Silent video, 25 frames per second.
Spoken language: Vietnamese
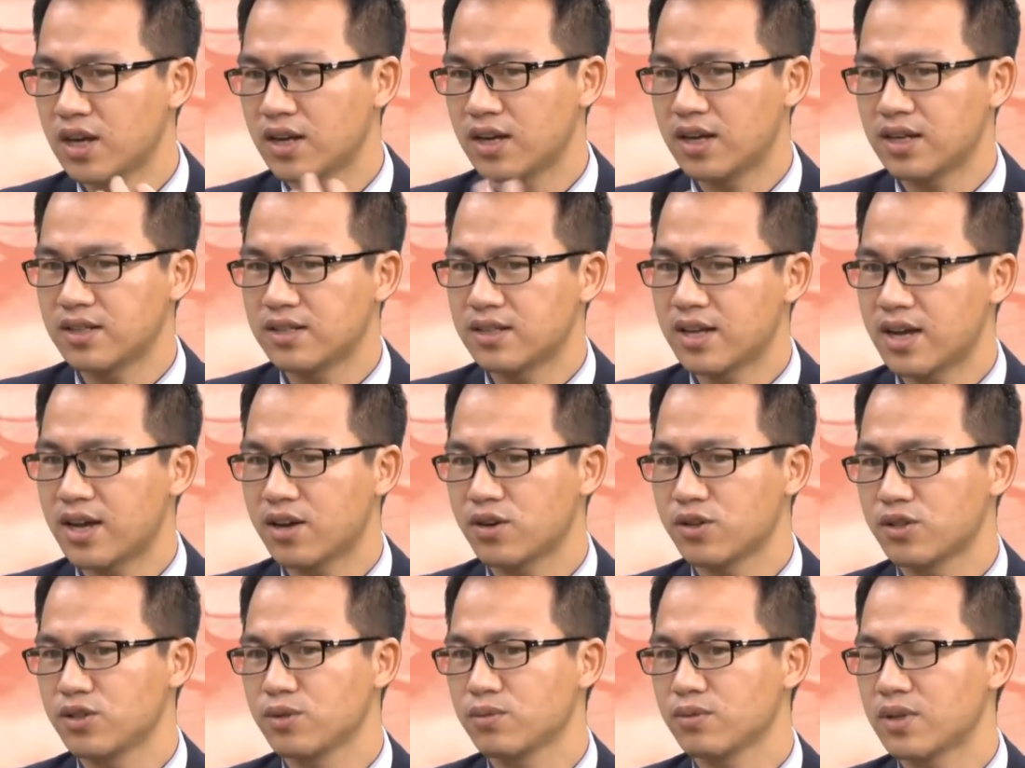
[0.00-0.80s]
làn da
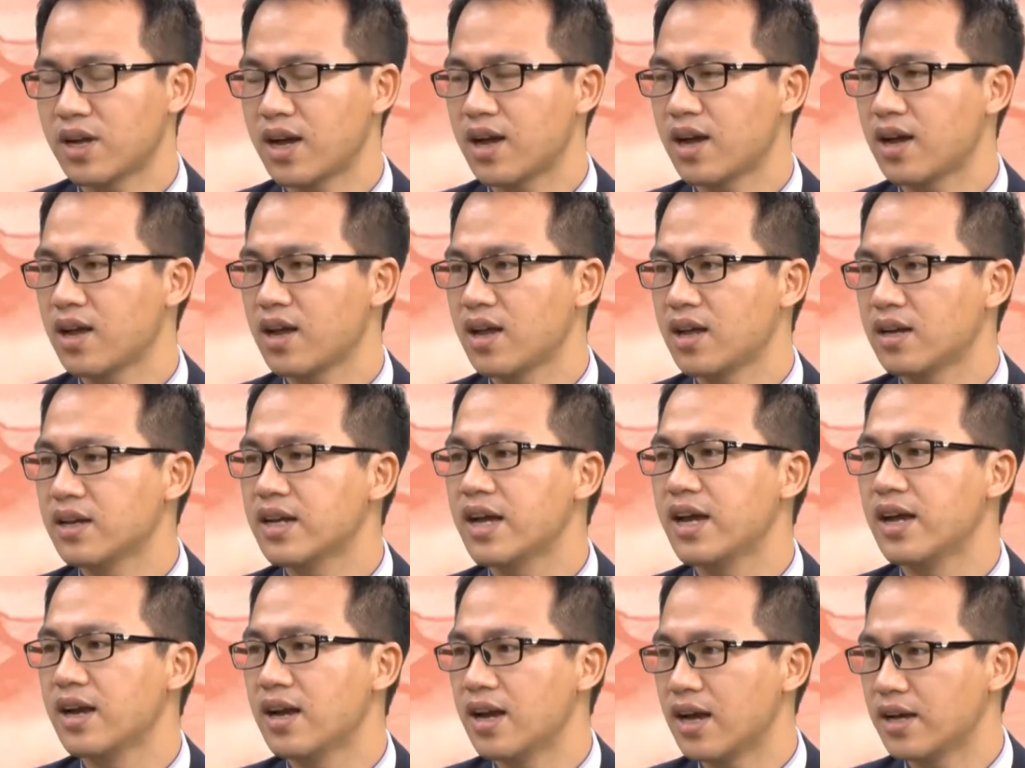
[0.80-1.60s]
của chúng ta
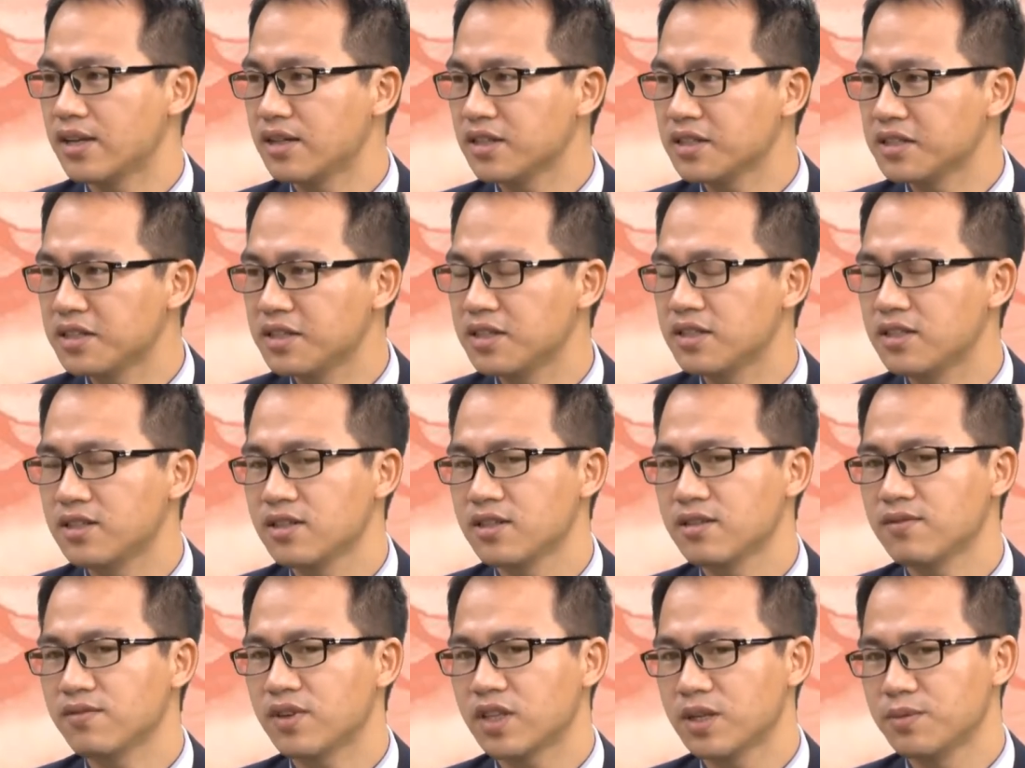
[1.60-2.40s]
để lại những di
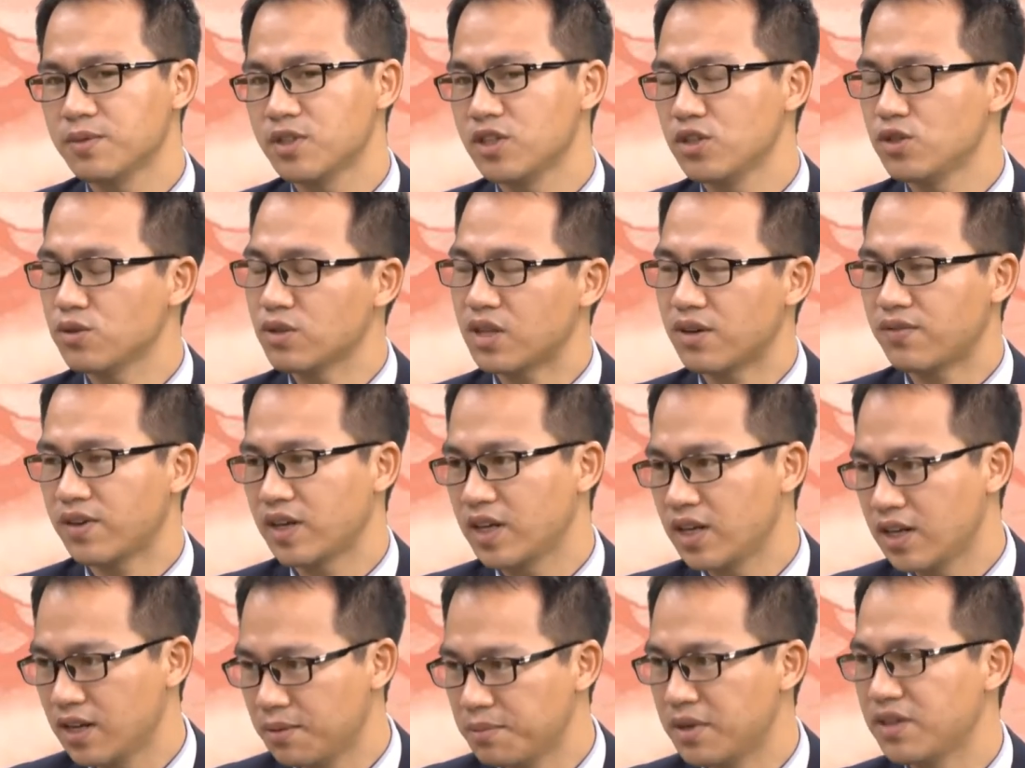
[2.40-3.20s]
chứng và thậm chí chúng ta
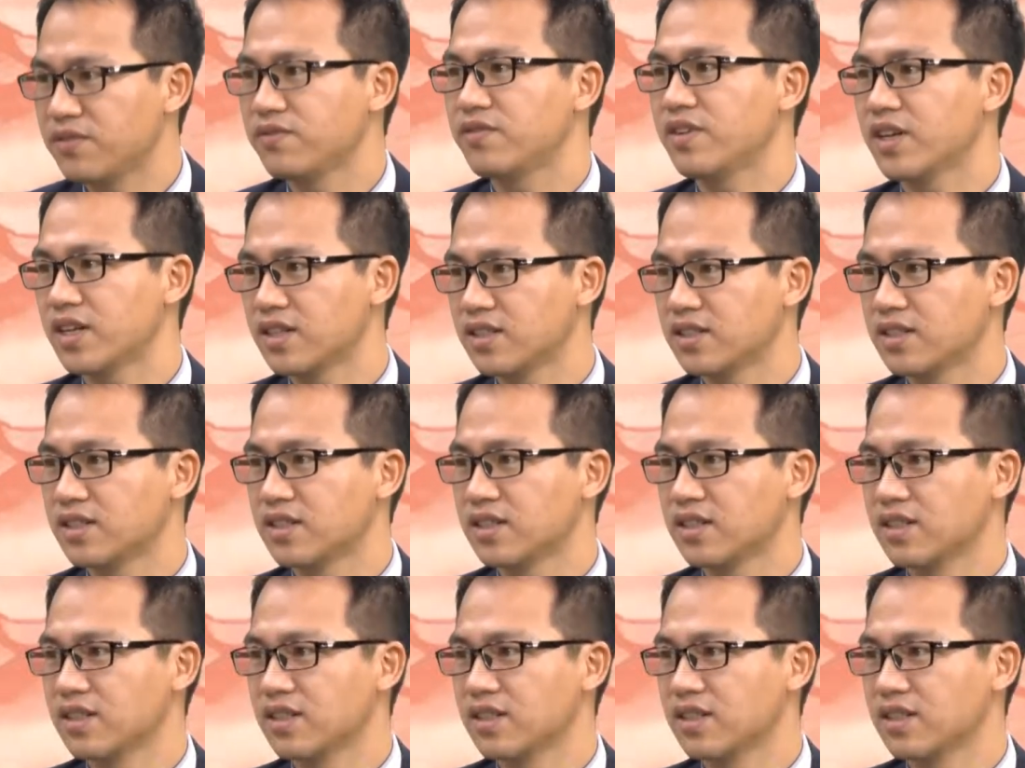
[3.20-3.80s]
phải đi đến bệnh viện